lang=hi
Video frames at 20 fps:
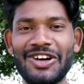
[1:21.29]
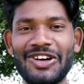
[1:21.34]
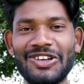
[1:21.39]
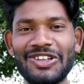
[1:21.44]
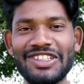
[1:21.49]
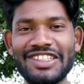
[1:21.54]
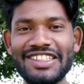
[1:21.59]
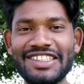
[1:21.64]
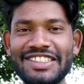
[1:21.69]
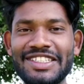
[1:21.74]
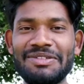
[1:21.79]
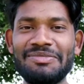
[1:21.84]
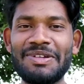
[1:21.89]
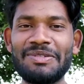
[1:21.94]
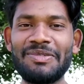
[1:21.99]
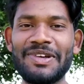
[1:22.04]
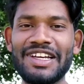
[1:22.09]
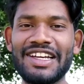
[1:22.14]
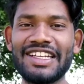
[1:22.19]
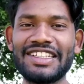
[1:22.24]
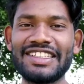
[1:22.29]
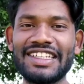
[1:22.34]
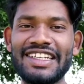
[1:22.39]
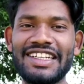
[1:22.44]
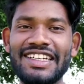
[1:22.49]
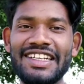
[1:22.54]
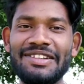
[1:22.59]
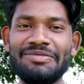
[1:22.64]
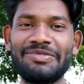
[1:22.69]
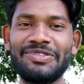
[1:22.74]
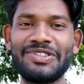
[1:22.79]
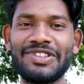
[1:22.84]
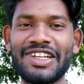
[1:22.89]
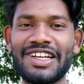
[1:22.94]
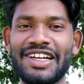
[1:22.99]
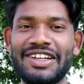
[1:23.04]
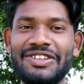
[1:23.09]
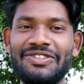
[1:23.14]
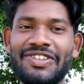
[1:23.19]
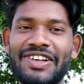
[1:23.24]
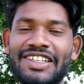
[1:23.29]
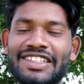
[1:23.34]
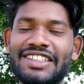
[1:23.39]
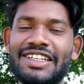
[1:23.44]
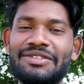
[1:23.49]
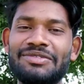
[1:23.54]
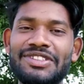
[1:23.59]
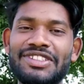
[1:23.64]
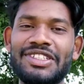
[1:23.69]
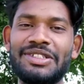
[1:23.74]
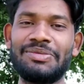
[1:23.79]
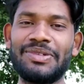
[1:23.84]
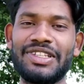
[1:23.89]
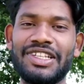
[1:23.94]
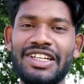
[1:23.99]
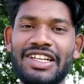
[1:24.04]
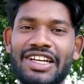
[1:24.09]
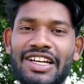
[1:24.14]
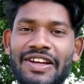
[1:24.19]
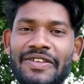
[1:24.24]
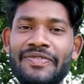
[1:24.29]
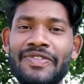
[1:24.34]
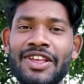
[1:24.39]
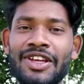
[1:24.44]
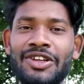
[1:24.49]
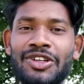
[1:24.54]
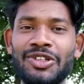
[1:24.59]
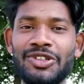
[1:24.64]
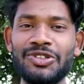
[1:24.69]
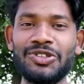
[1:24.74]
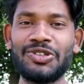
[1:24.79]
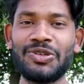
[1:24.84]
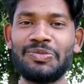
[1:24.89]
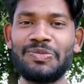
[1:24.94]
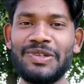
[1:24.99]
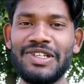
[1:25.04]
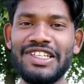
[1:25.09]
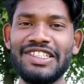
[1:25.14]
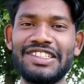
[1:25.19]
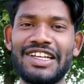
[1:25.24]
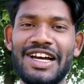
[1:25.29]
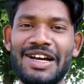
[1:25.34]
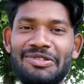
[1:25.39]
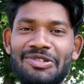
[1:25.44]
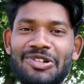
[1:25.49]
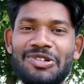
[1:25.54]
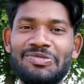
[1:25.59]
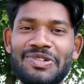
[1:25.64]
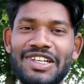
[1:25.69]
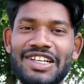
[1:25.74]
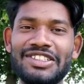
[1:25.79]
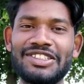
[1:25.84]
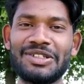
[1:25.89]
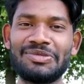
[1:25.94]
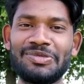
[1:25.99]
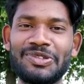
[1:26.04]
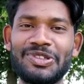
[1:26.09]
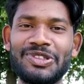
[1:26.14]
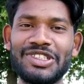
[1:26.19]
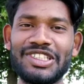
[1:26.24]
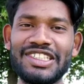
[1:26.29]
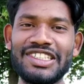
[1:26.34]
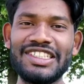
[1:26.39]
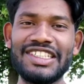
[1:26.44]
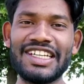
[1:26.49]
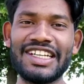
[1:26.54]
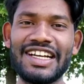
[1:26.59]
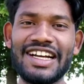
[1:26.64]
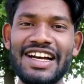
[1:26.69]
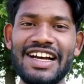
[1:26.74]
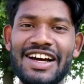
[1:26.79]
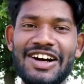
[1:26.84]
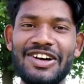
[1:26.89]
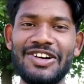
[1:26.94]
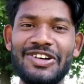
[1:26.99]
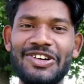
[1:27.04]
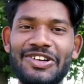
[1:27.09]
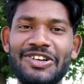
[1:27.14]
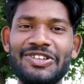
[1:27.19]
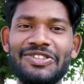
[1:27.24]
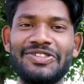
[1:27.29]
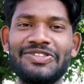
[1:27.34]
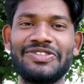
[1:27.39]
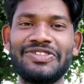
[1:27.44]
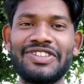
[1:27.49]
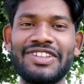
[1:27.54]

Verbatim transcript: और इसी पे मेहनत करनी है पूरा एफर्ट अब इसी पे देना है तो प्लीज़ आप लोग मेरा सपोर्ट कीजिएगा और